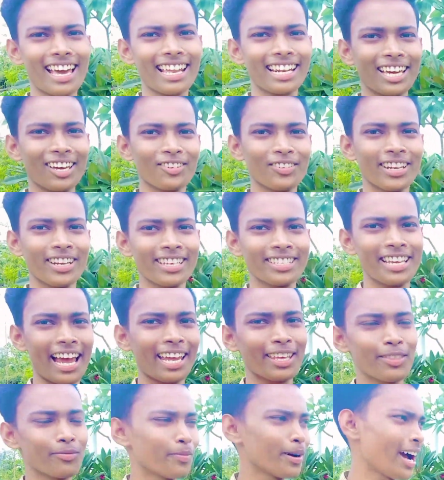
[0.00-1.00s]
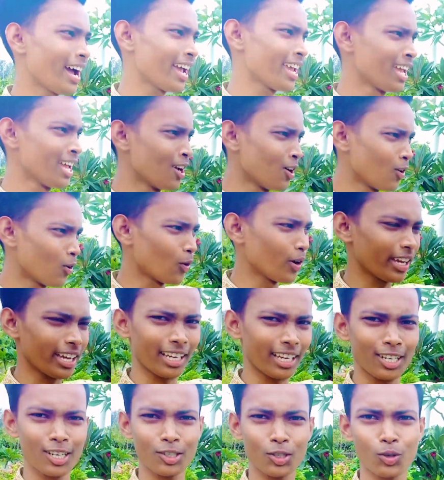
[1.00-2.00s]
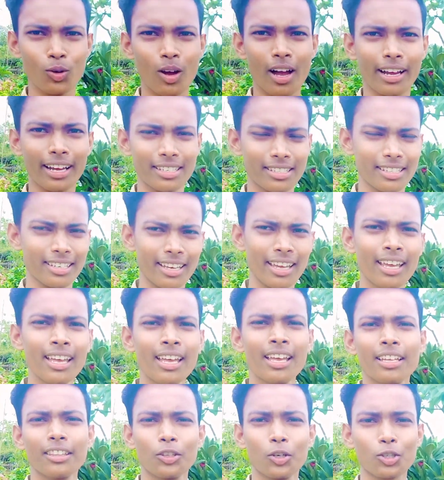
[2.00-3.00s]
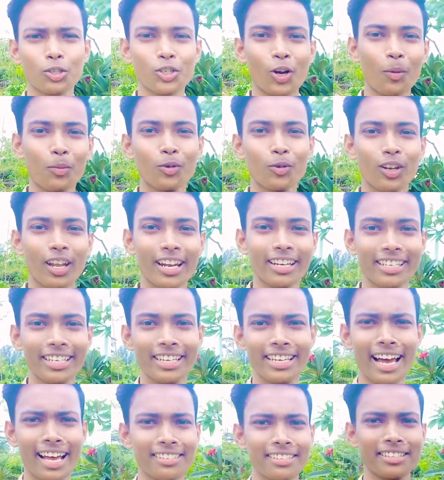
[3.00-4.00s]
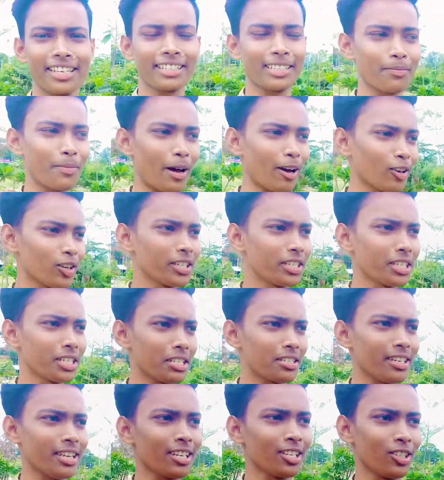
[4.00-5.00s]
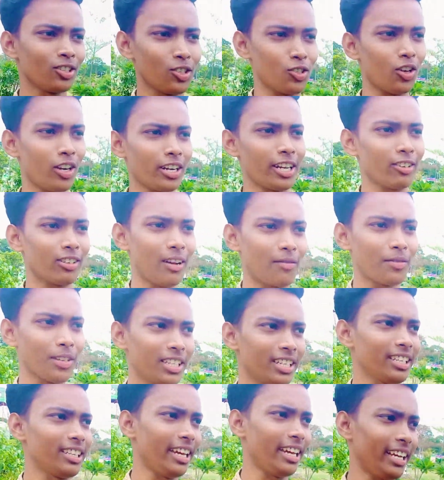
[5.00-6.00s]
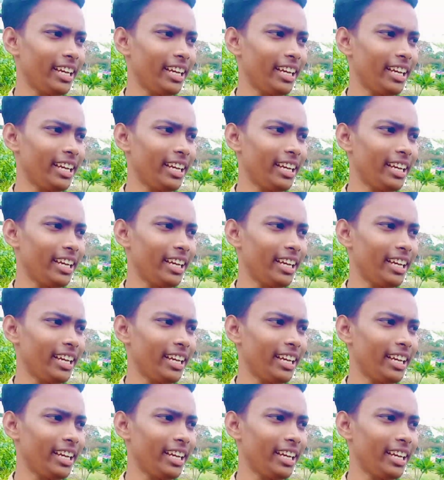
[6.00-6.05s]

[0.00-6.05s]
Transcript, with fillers: যার কারণে জাহিদ ভাই ওইখানে শোয়াক আছে তো সবগুলো আর কি গাছ দেখতে পাগল হয়ে যেতেছে তো চলেন এখন আপনাদেরকে